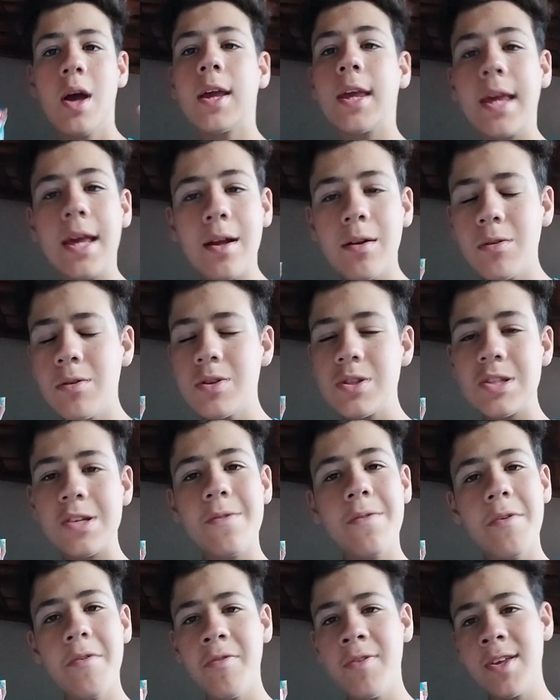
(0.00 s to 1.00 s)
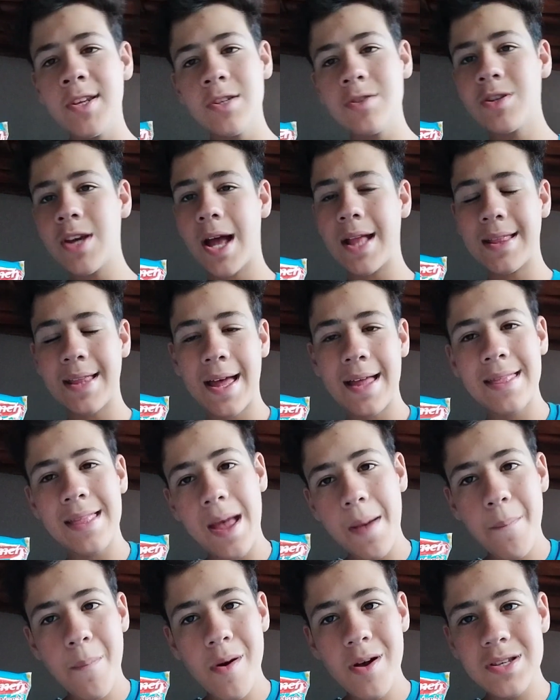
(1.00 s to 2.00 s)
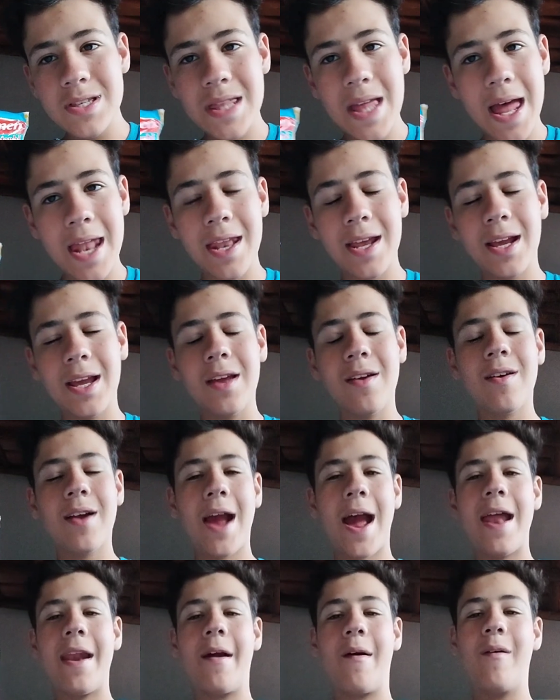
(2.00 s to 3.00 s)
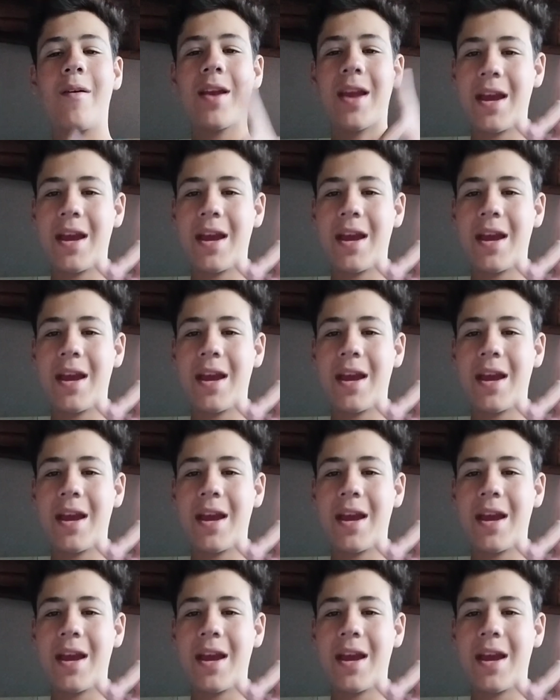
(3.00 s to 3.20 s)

Que inclusive o vídeo já tá até postado aqui no canal.